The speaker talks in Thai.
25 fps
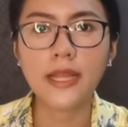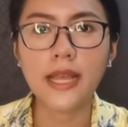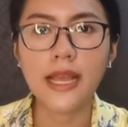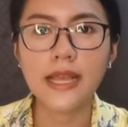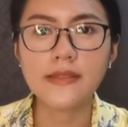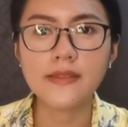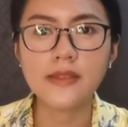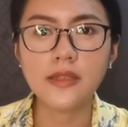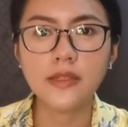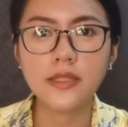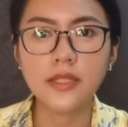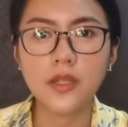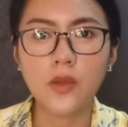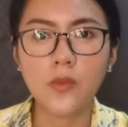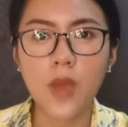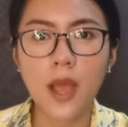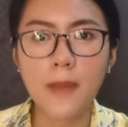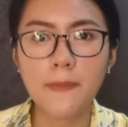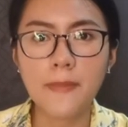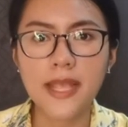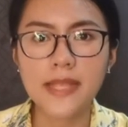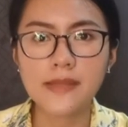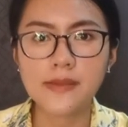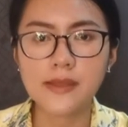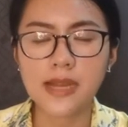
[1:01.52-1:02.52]
นะคะซึ่งถือว่า
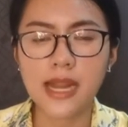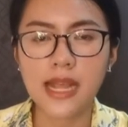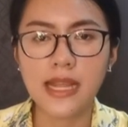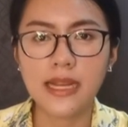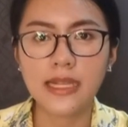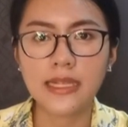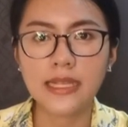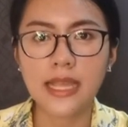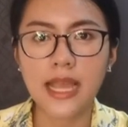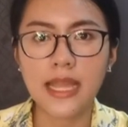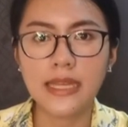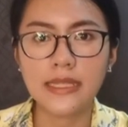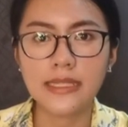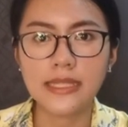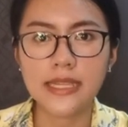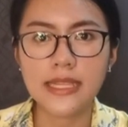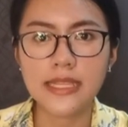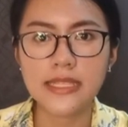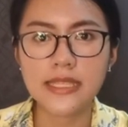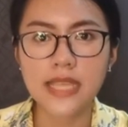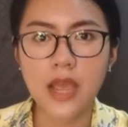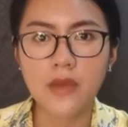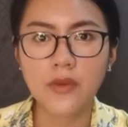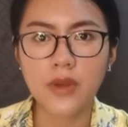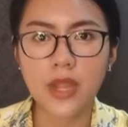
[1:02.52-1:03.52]
เป็นสถานการณ์ที่
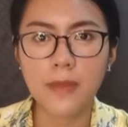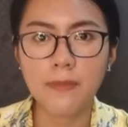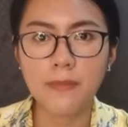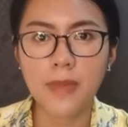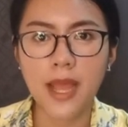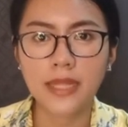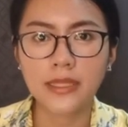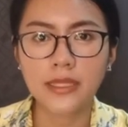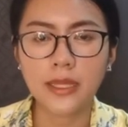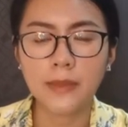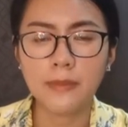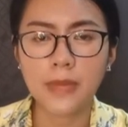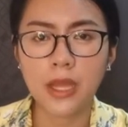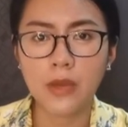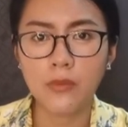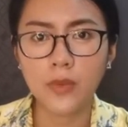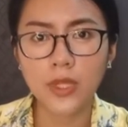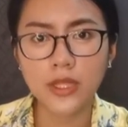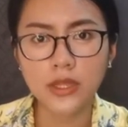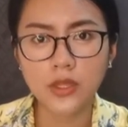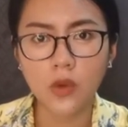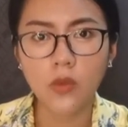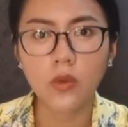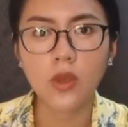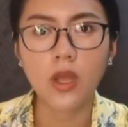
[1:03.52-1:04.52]
ชาวเนปาลกำลังวิ
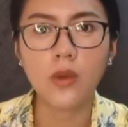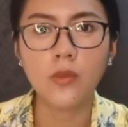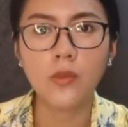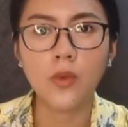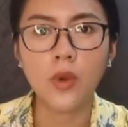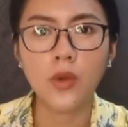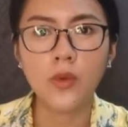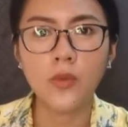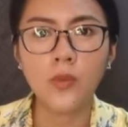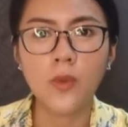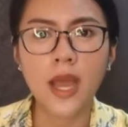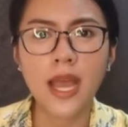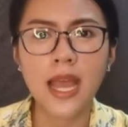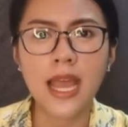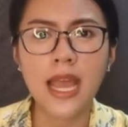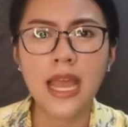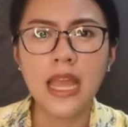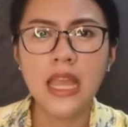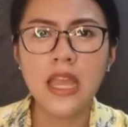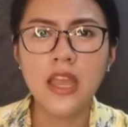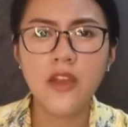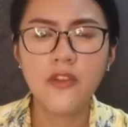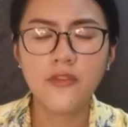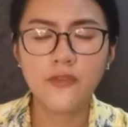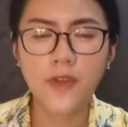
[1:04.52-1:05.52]
ตกกังวลว่า
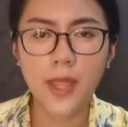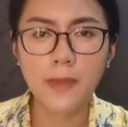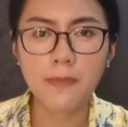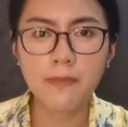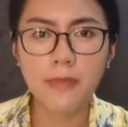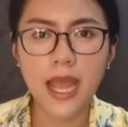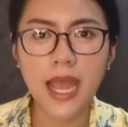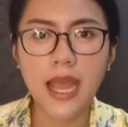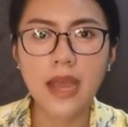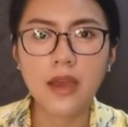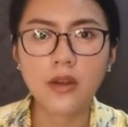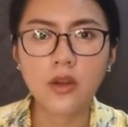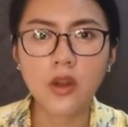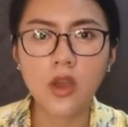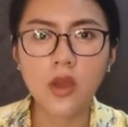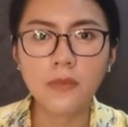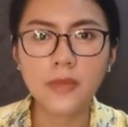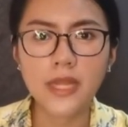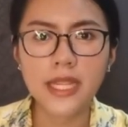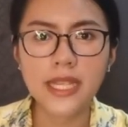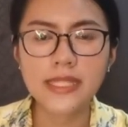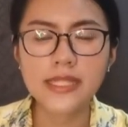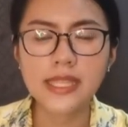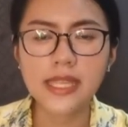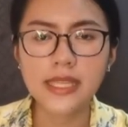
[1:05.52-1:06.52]
ไฟป่ารอบ
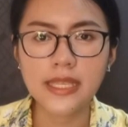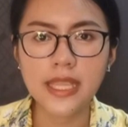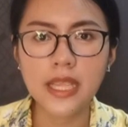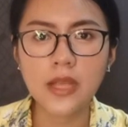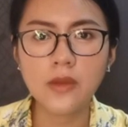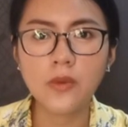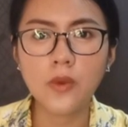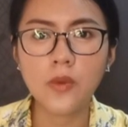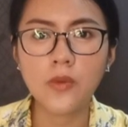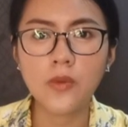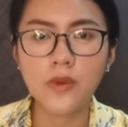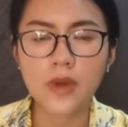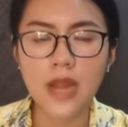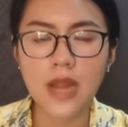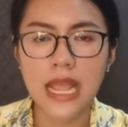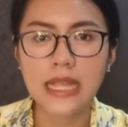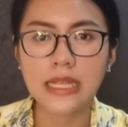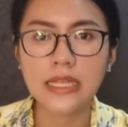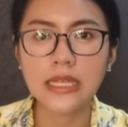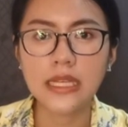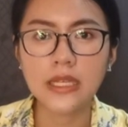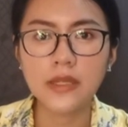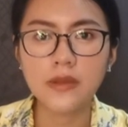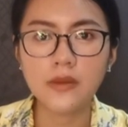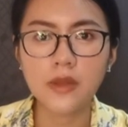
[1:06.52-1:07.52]
นี้จะยิ่งรุนแรง
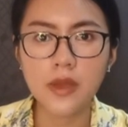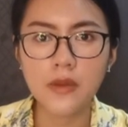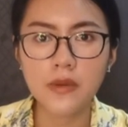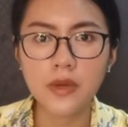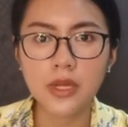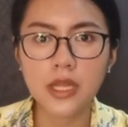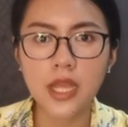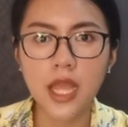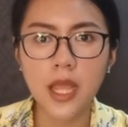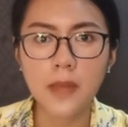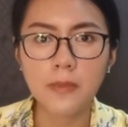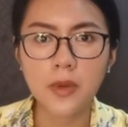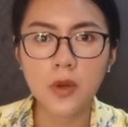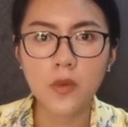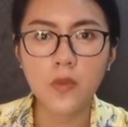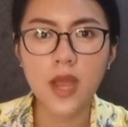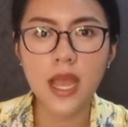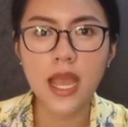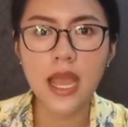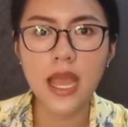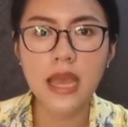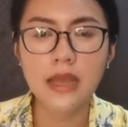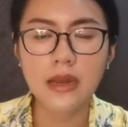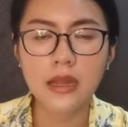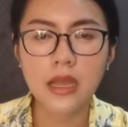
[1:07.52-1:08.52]
ขึ้นเรื่อยๆเพราะว่า
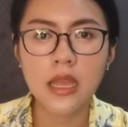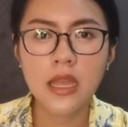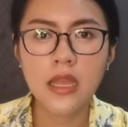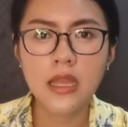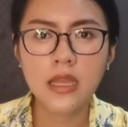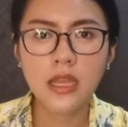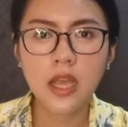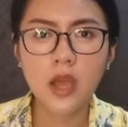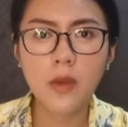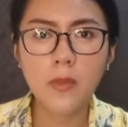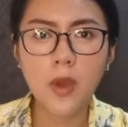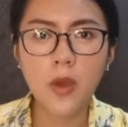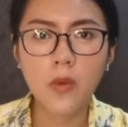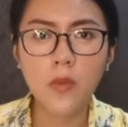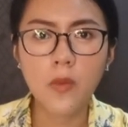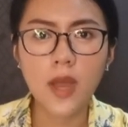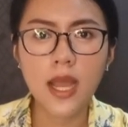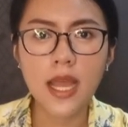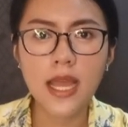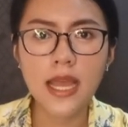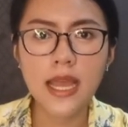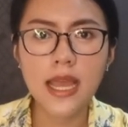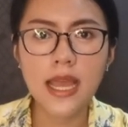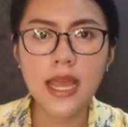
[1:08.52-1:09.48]
เขาบอกว่า